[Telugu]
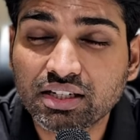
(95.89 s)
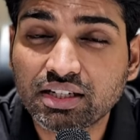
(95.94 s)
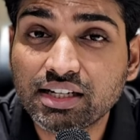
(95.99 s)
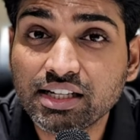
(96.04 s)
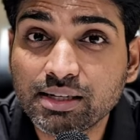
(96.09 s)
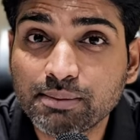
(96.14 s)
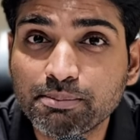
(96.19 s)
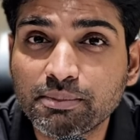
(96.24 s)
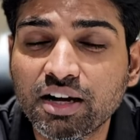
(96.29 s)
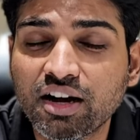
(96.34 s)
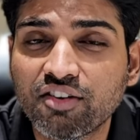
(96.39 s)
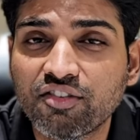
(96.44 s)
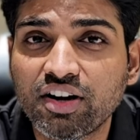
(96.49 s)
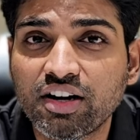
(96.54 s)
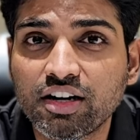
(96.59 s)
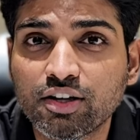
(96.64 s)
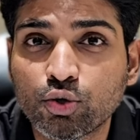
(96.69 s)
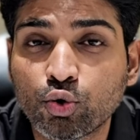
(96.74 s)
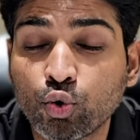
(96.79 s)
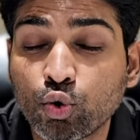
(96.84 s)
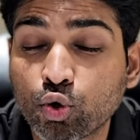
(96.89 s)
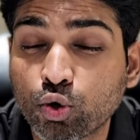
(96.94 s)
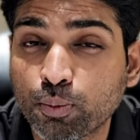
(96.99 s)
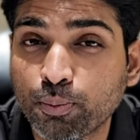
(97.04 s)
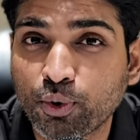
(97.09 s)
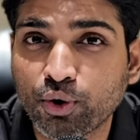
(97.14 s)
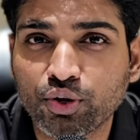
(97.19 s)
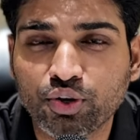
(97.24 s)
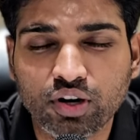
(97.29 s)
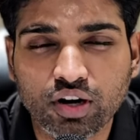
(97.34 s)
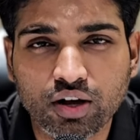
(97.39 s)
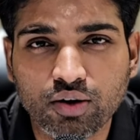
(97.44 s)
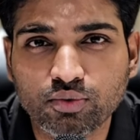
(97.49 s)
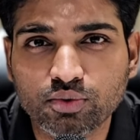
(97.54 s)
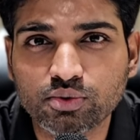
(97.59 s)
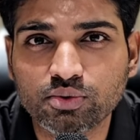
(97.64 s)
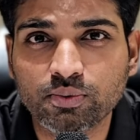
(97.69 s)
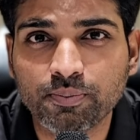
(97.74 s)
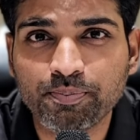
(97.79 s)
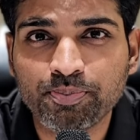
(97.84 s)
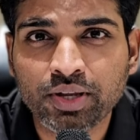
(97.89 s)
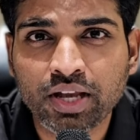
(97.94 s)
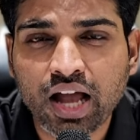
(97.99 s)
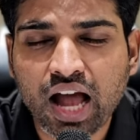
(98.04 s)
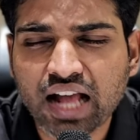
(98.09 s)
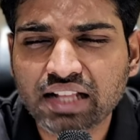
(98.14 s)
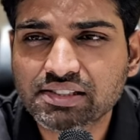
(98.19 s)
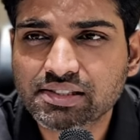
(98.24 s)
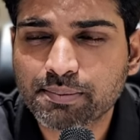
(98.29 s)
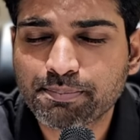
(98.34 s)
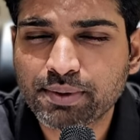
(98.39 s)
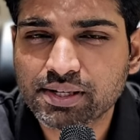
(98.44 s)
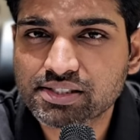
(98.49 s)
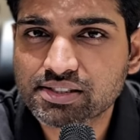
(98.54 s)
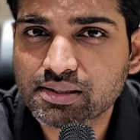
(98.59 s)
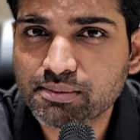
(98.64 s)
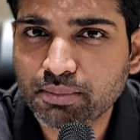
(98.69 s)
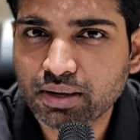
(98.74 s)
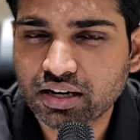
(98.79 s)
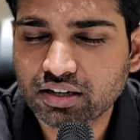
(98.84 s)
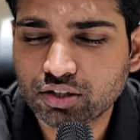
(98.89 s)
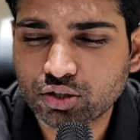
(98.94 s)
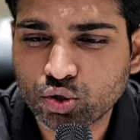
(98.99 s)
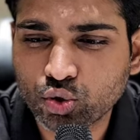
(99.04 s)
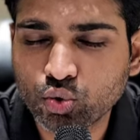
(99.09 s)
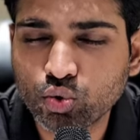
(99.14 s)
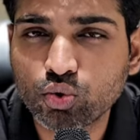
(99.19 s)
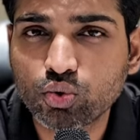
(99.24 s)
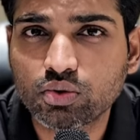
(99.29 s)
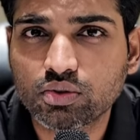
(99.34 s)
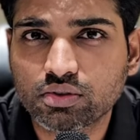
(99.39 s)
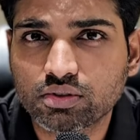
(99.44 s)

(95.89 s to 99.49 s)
డీప్గా వెళ్ళి కూరుకుపోయి ఉన్నాము అని చెప్పేసి మన ట్రూ